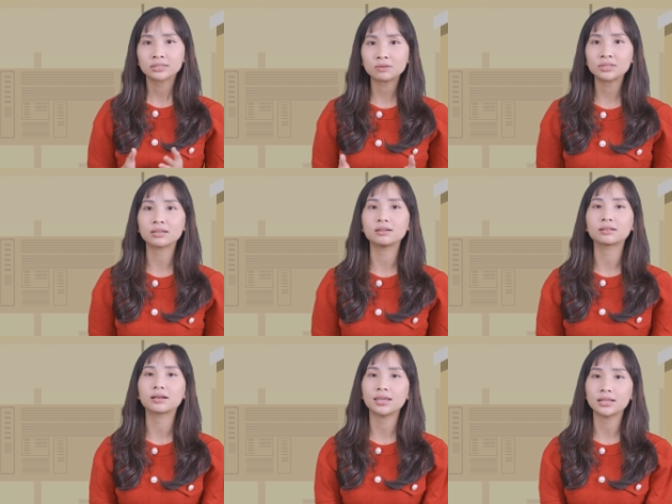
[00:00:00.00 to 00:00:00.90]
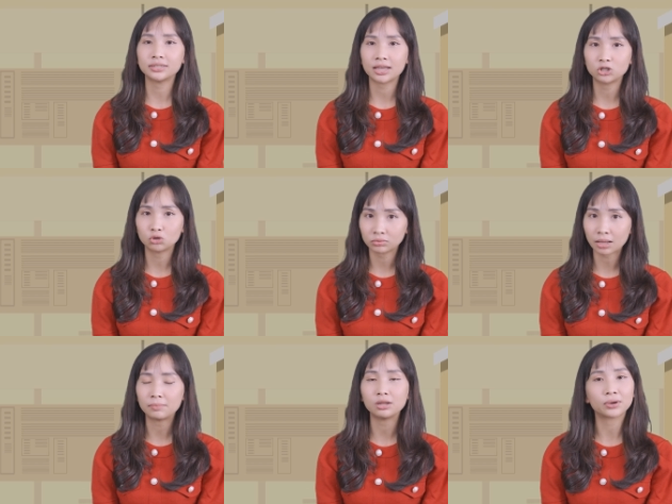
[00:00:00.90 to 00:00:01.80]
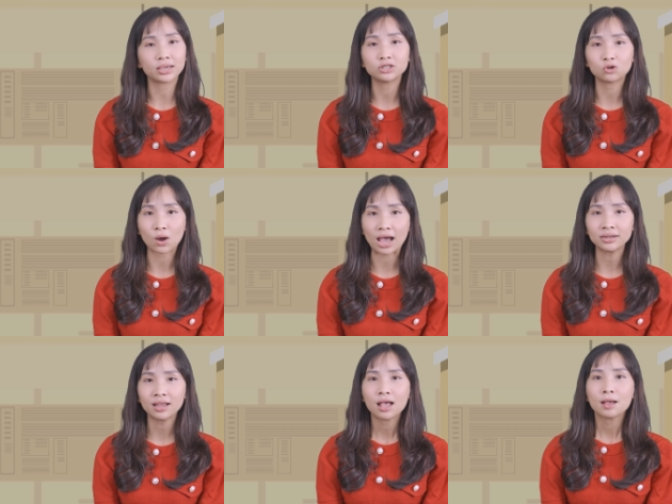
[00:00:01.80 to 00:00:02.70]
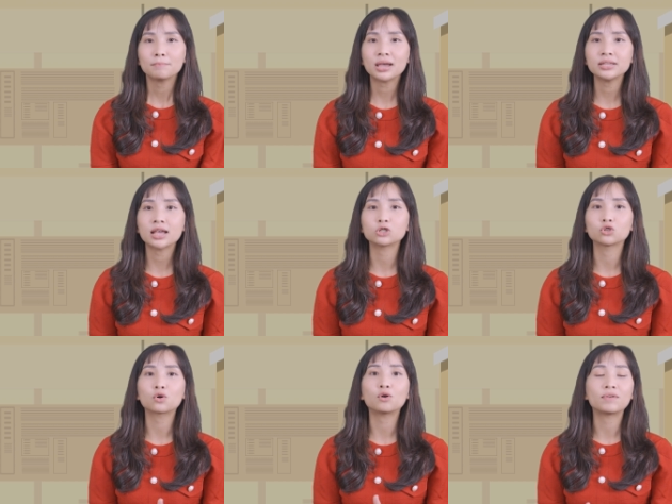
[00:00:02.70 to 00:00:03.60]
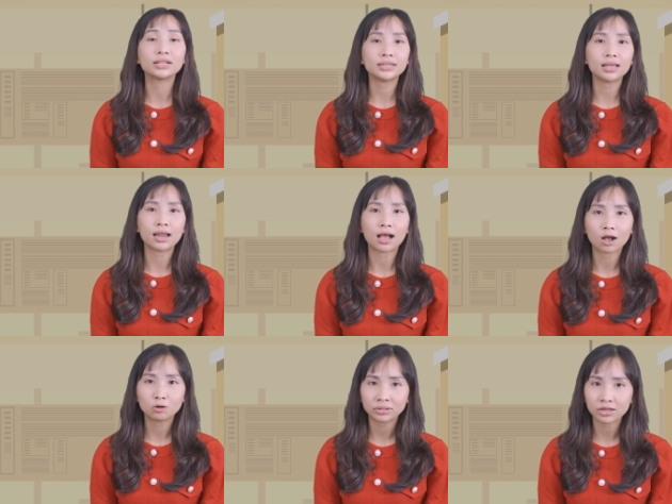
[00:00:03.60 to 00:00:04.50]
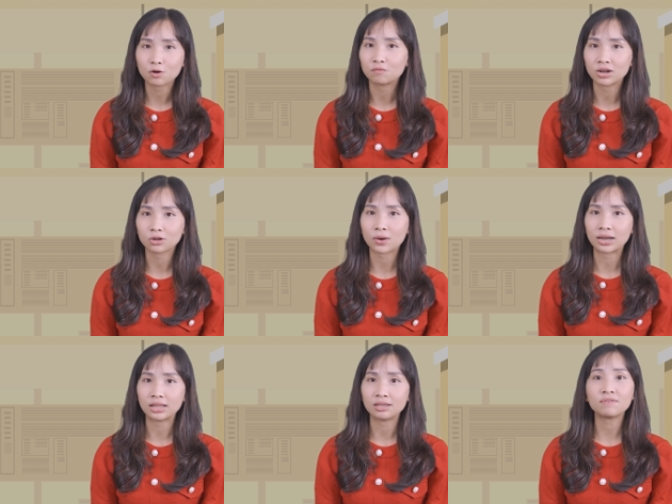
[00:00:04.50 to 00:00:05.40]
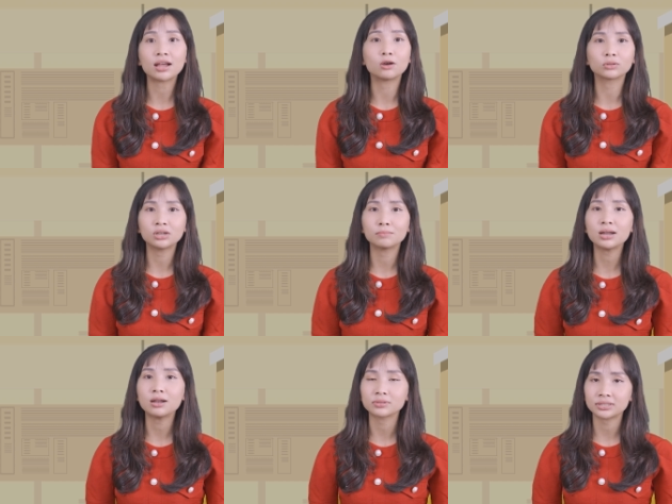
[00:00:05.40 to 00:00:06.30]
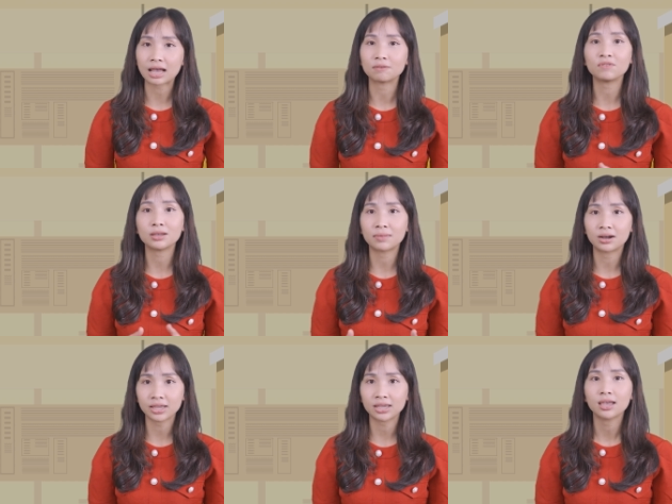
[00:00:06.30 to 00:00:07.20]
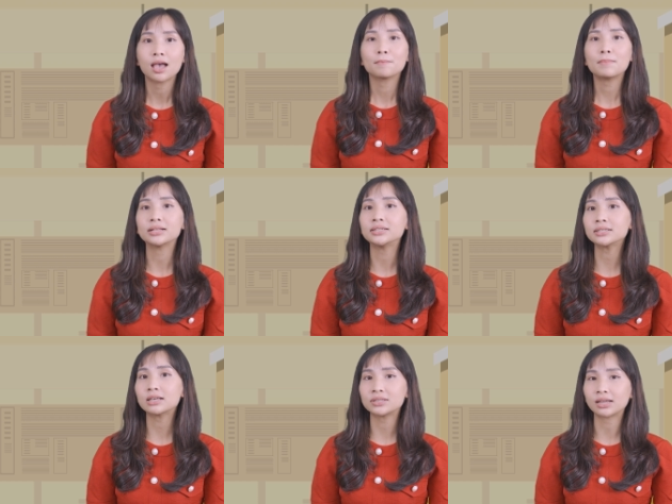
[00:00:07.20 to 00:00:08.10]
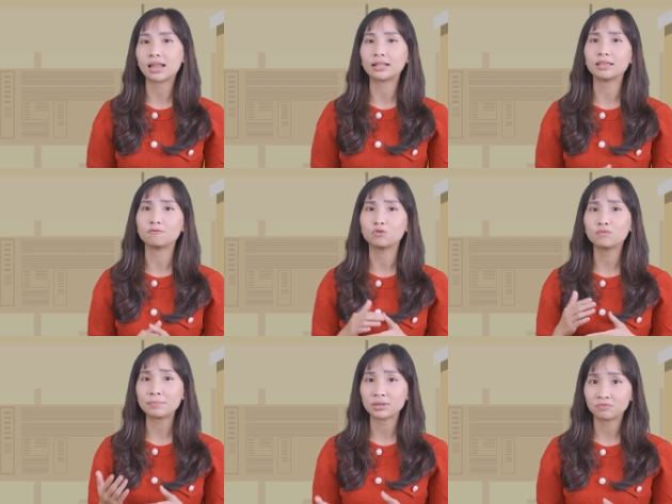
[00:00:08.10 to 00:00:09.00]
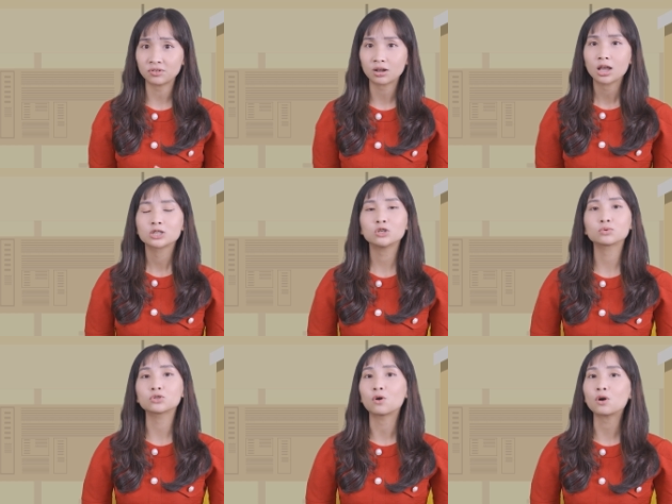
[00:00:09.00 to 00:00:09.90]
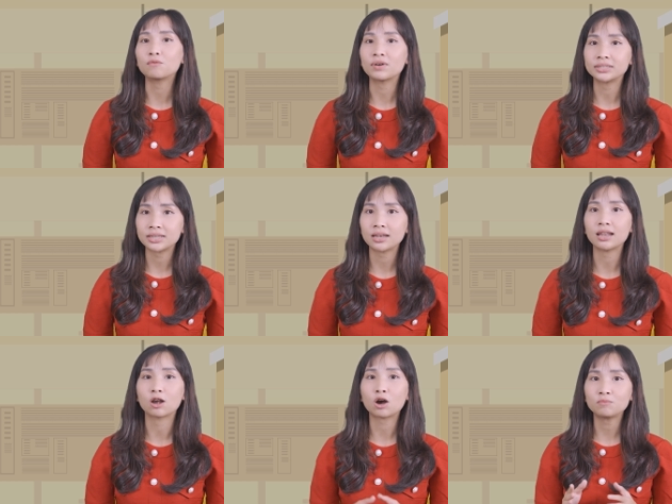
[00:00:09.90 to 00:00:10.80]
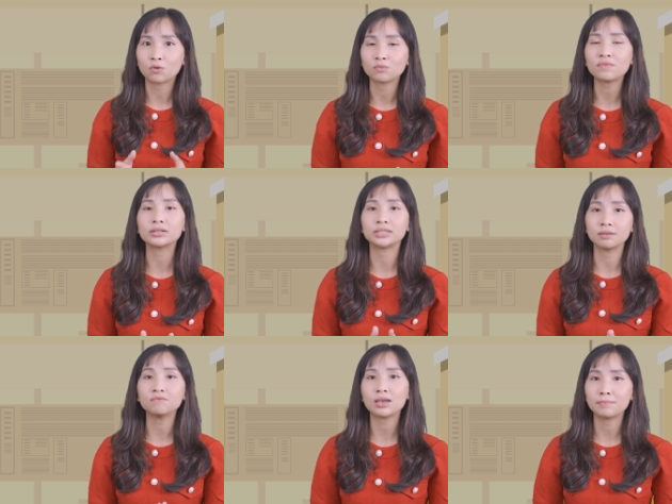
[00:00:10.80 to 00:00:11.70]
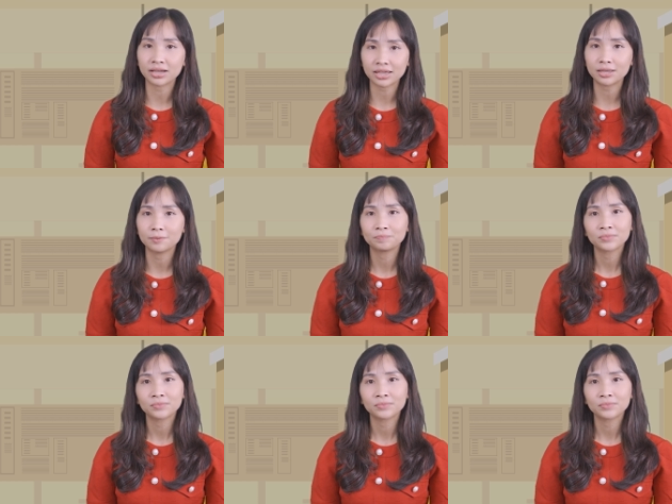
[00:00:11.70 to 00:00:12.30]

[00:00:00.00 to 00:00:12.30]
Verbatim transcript: Giao dịch được thực hiện trên trung tâm lưu ký chứng khoán. Bên nhận số cổ phần trên là công ty cổ phần quản lý và đầu tư bất động sản VMI. Bản chất giao dịch là tỷ phú Phạm Nhật Vượng dùng số cổ phần trên để góp vốn vào chính VMI.